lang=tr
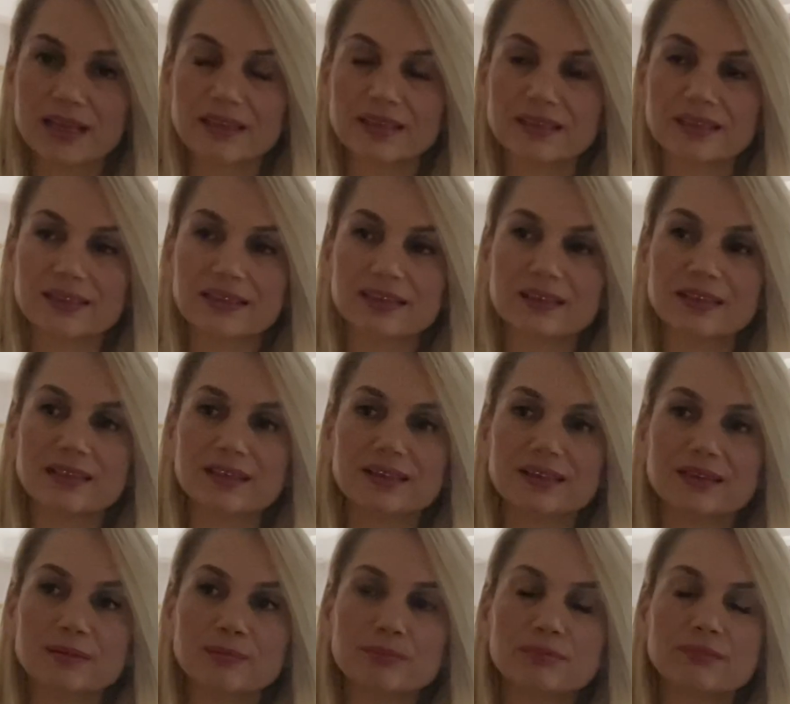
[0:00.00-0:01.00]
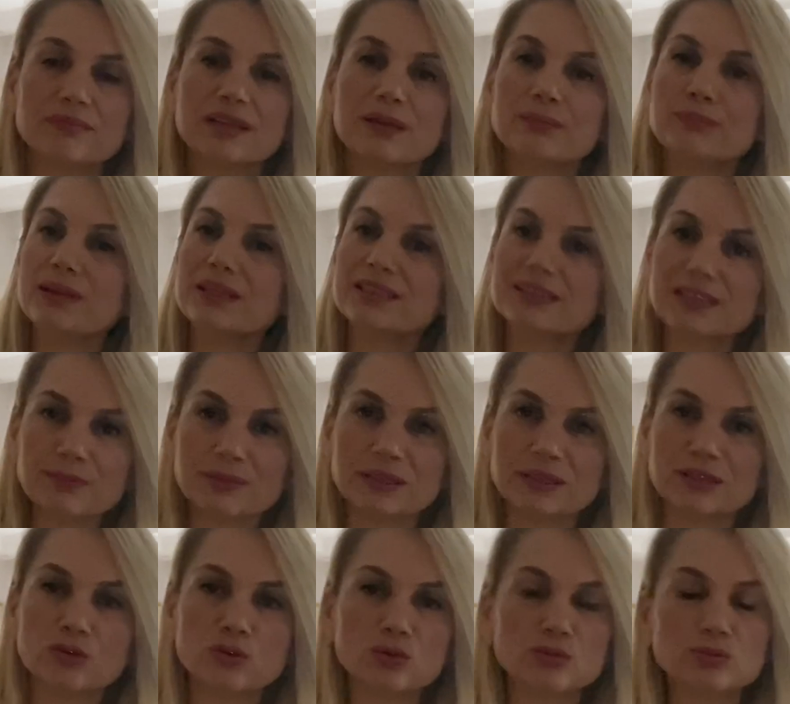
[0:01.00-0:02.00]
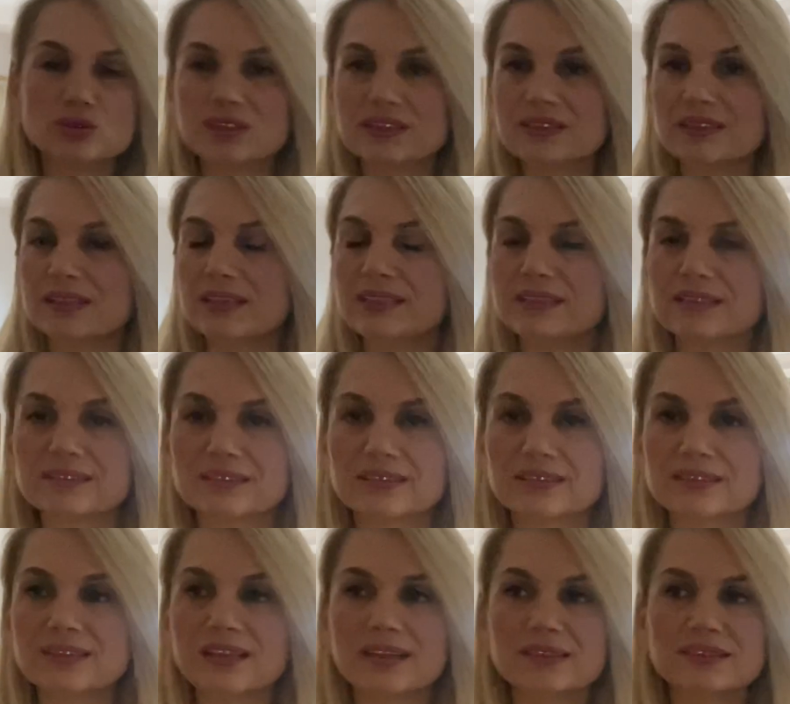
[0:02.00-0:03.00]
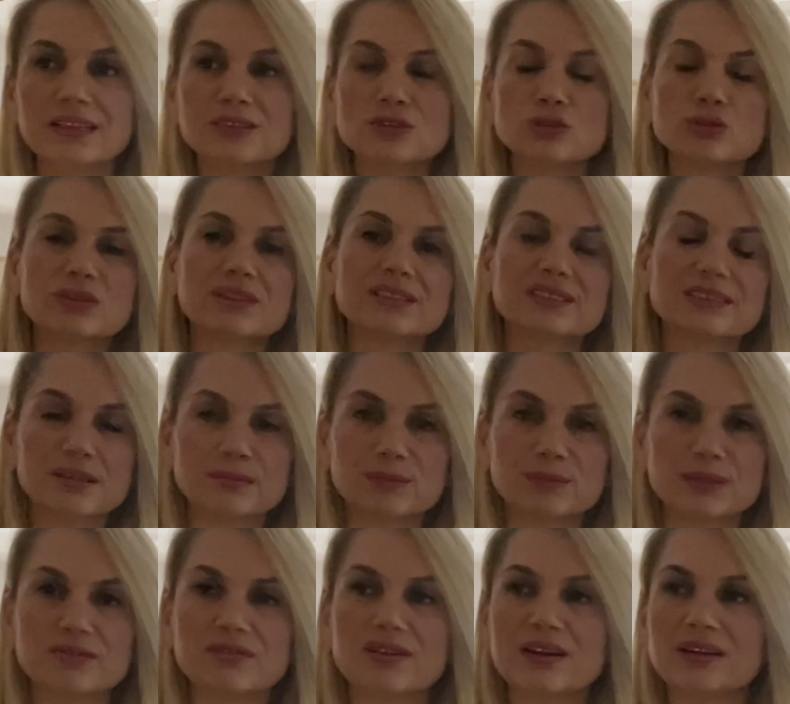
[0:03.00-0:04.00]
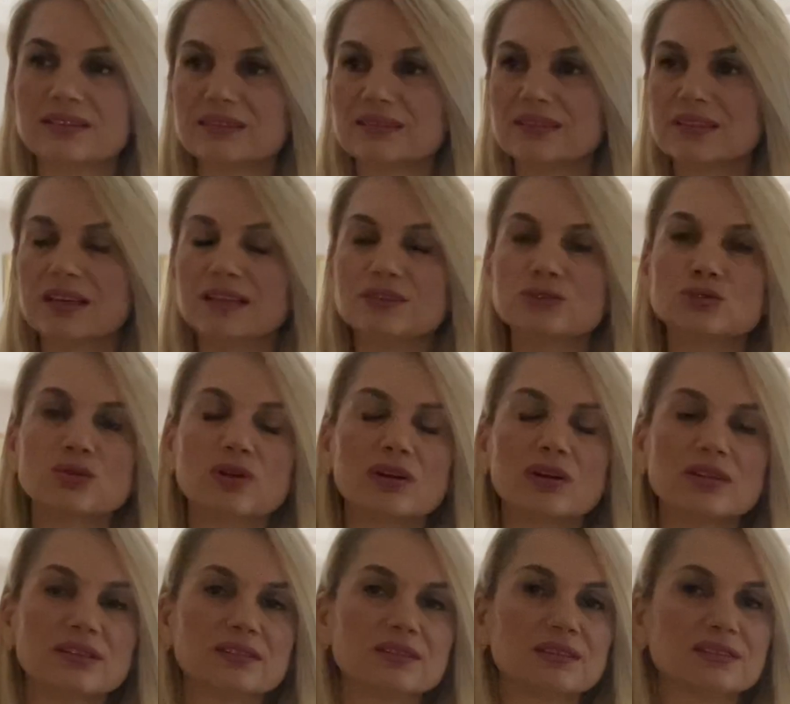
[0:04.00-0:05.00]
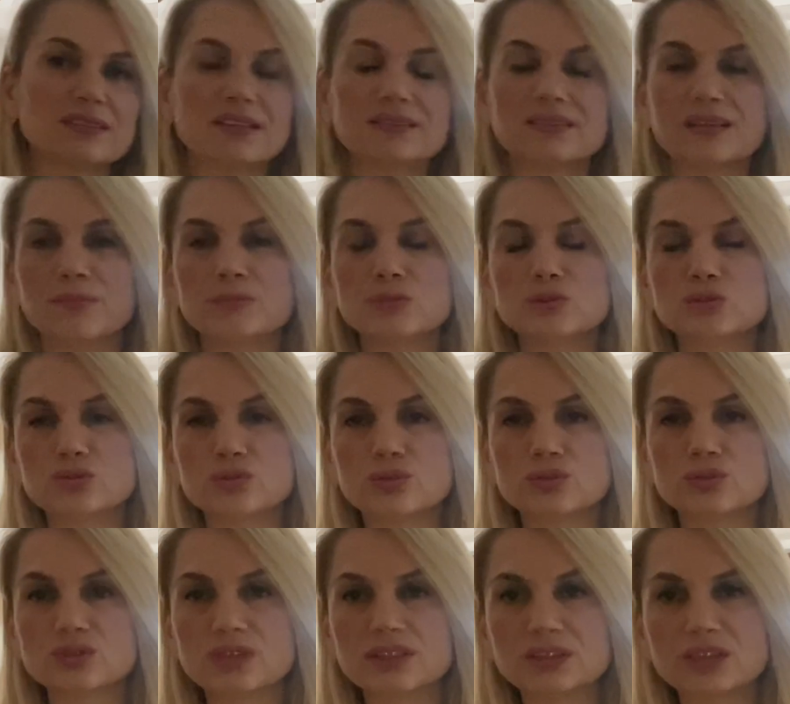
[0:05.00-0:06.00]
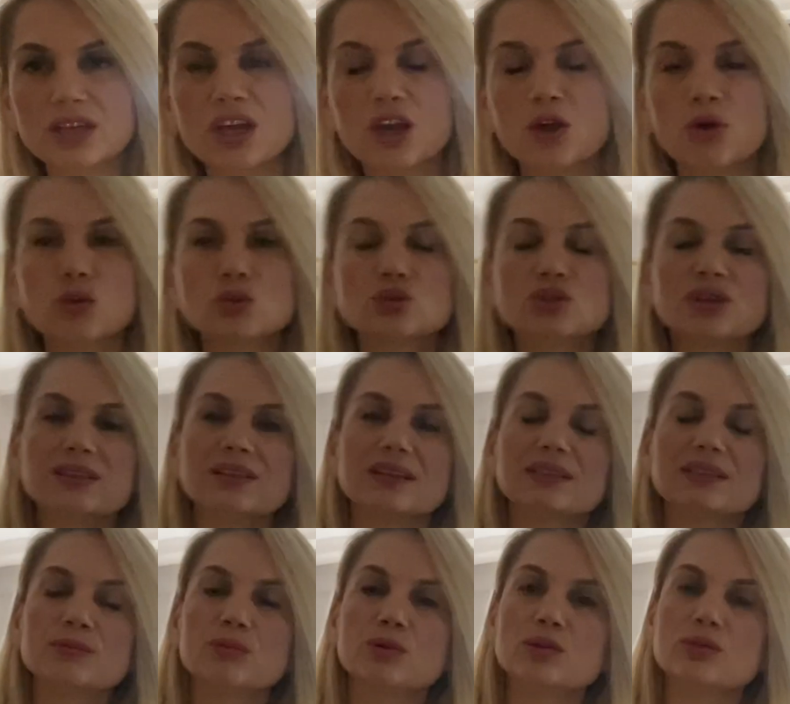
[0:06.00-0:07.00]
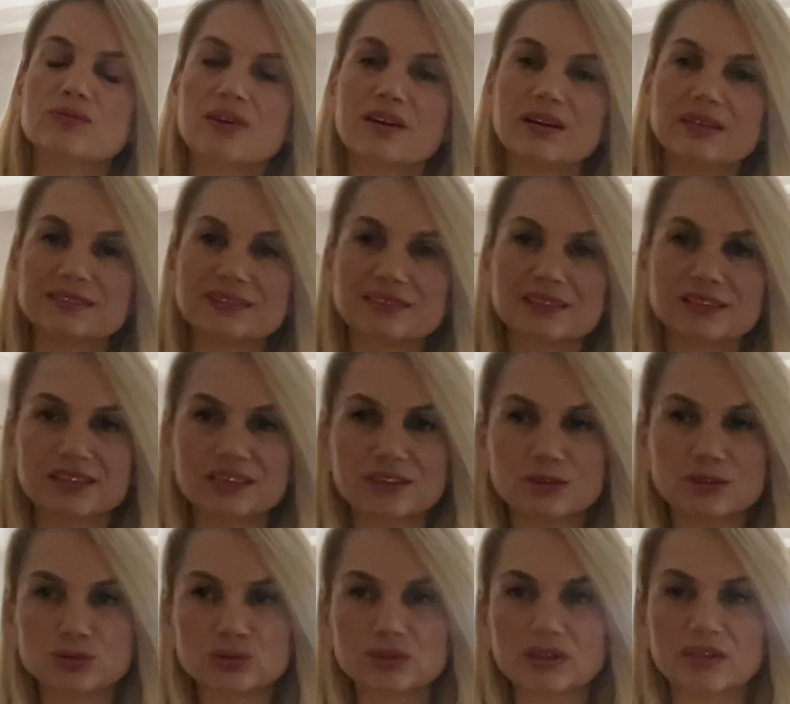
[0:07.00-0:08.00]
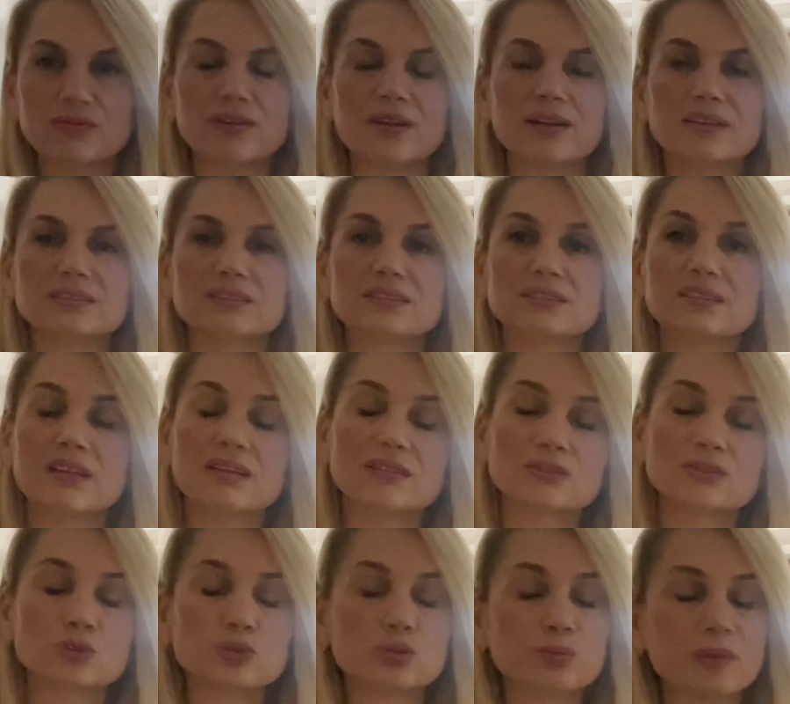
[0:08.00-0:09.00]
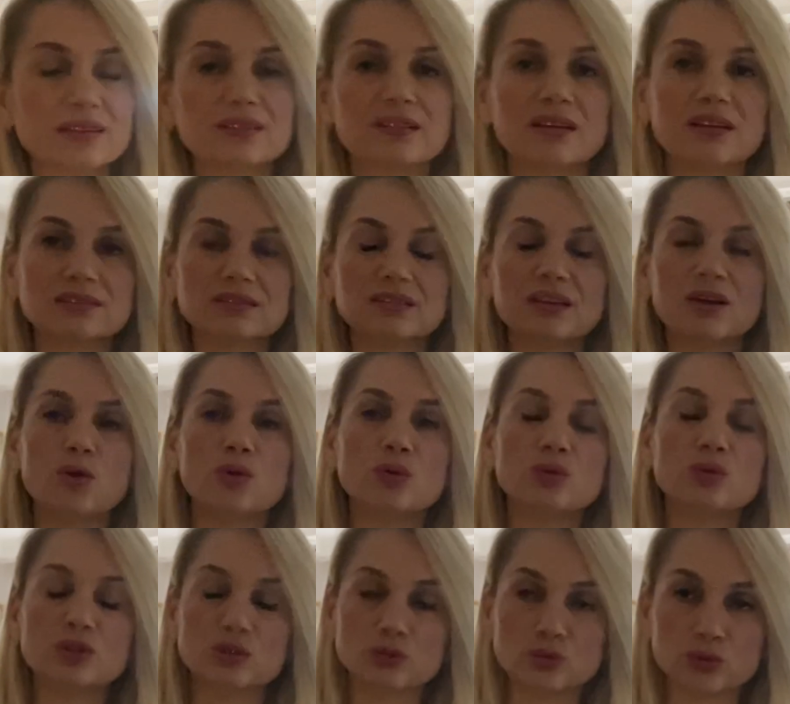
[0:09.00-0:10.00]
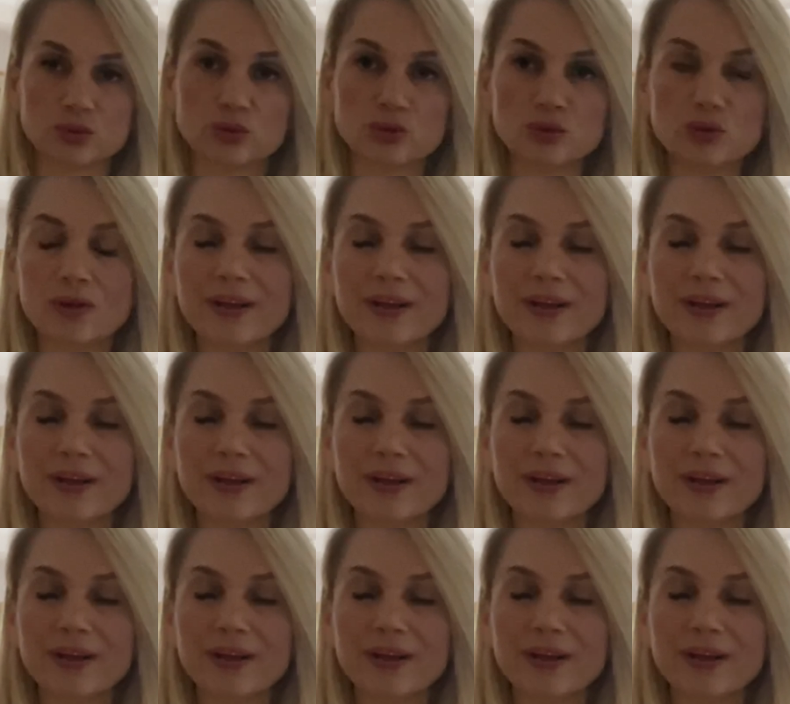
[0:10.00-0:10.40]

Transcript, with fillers: Ee, beklemeyin önümüzdeki en azından yani şu kısa bir vadede yani şu aralığı zaten bitiriyoruz hani Ocak hani böyle faizli yine yüksek faizli Şubat'ta hatta öyle görünüyor